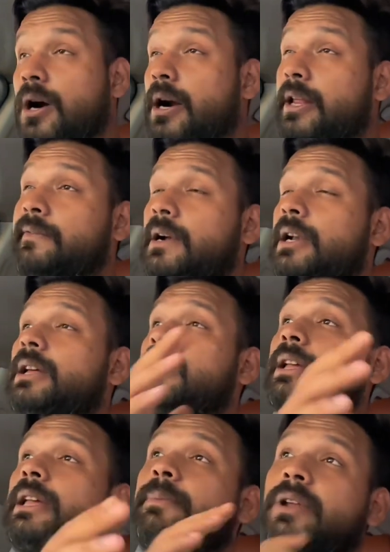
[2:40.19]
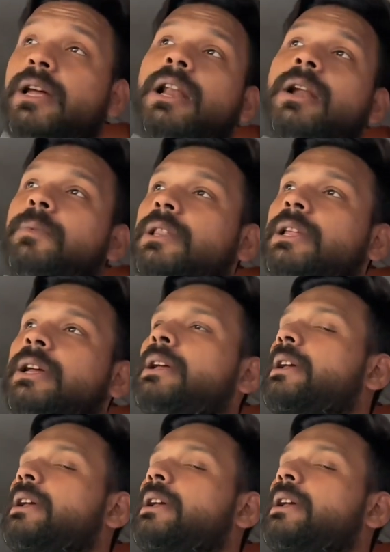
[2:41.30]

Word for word: काट के वेल्ड करके कैम्बर करना पड़ता है